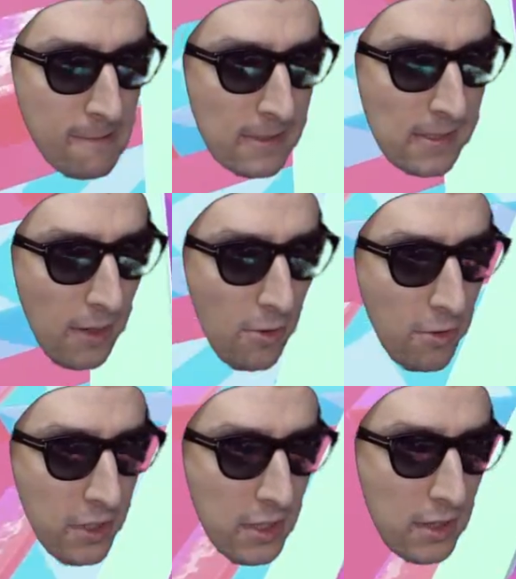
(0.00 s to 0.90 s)
さあこ
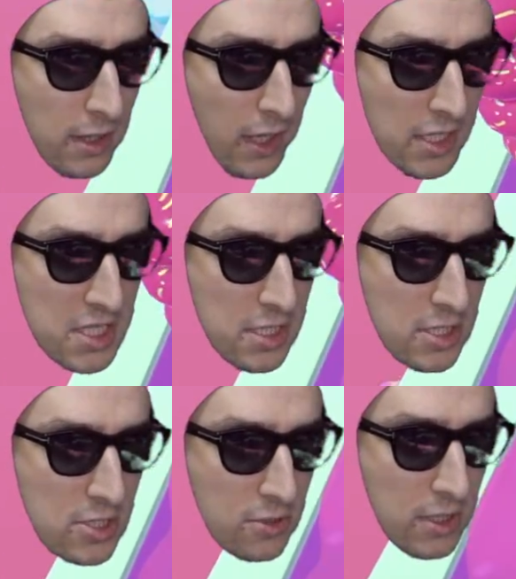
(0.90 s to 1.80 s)
こ行って
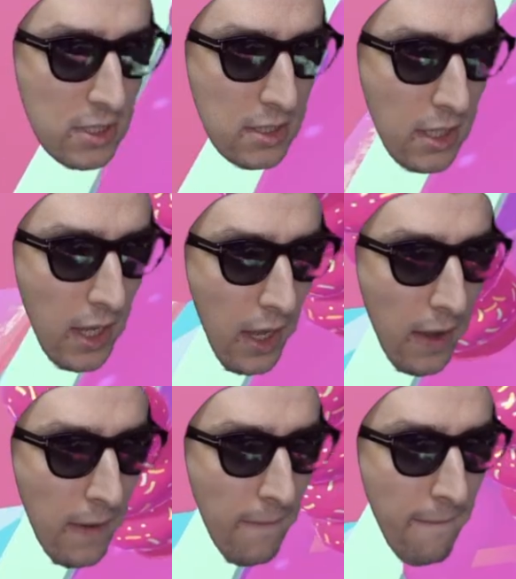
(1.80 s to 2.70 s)
慎重に行って
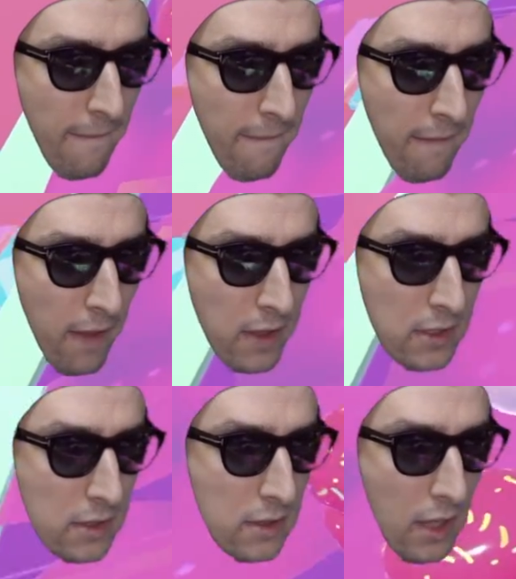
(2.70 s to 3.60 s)

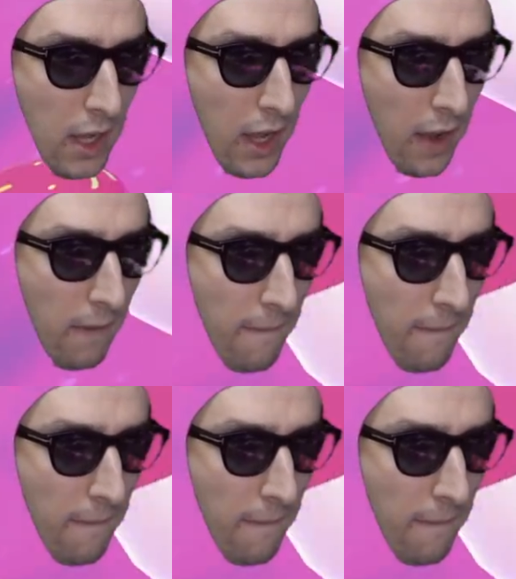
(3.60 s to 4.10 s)
行って